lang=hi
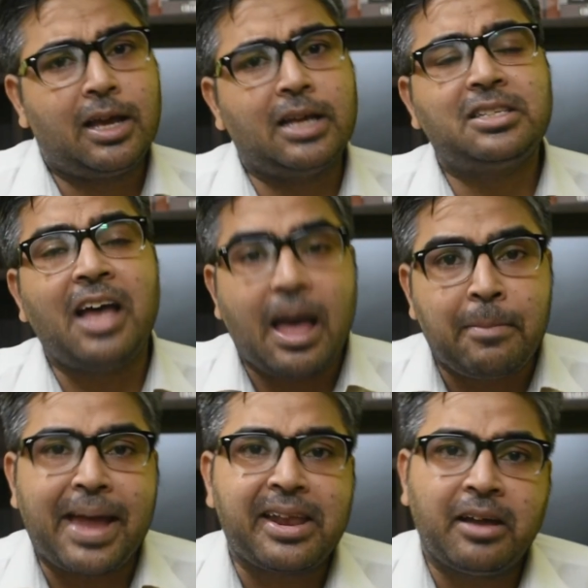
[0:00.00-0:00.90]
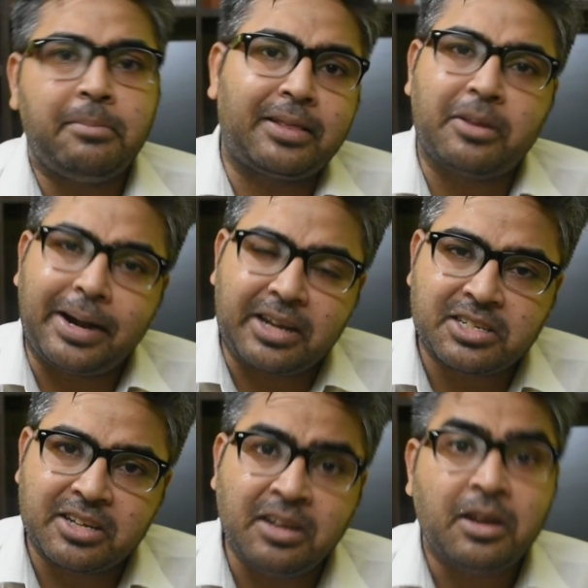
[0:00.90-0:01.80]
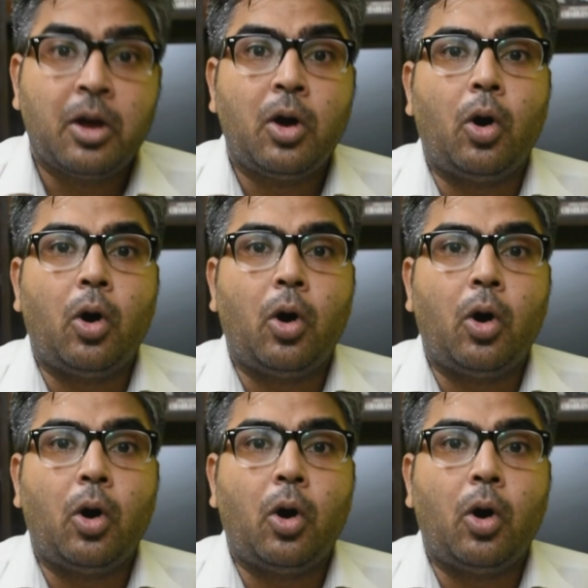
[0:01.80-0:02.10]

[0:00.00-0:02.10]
ही इज़ द अमेरिकन मैथमेटिशियन